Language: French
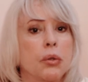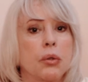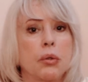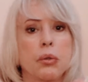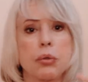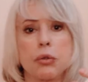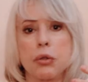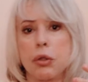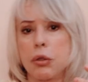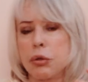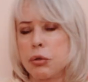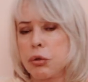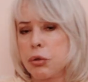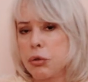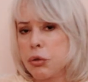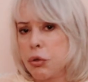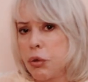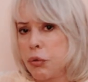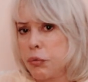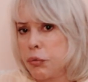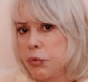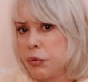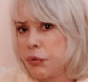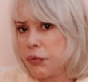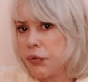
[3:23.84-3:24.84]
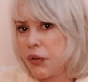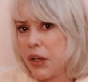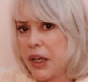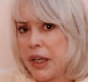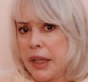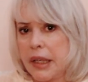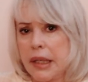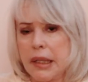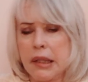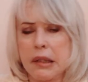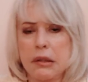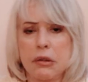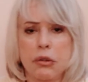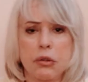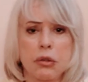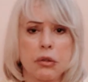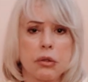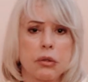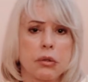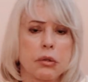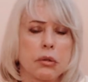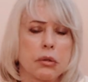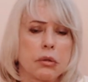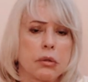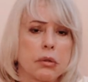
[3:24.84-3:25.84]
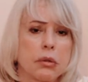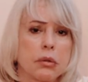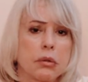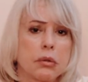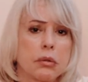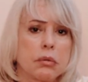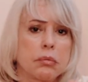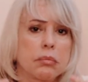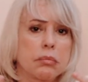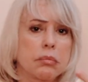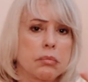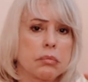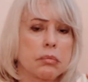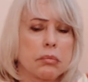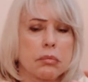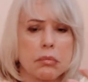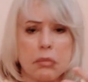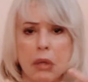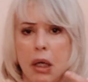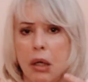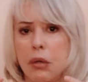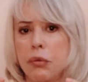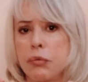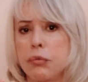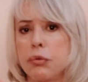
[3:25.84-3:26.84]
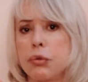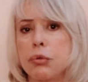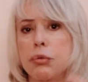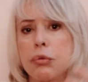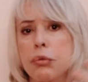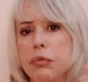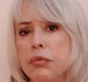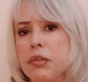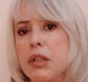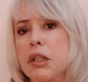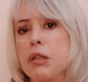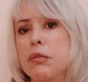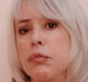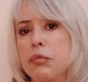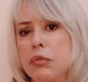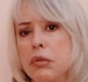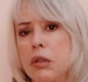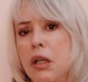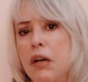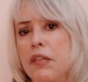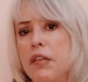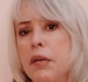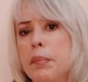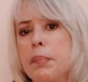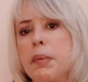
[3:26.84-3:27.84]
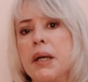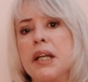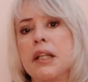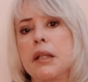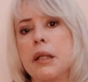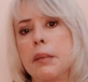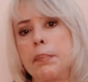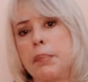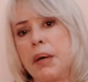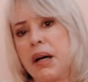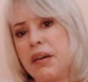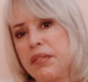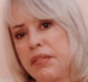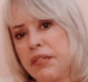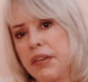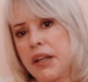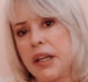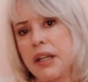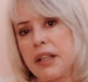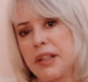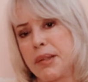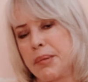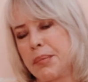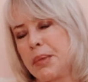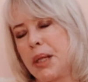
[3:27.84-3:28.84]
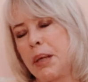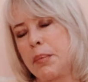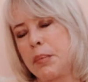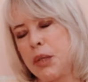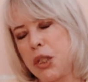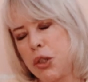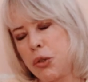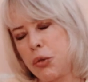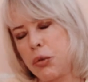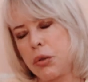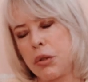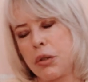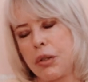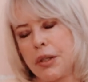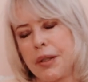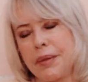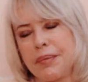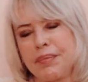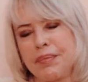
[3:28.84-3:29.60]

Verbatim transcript: content de ce que vous faites. bah, vous trouverez que vous n'avez pas été parfait, comme d'habitude.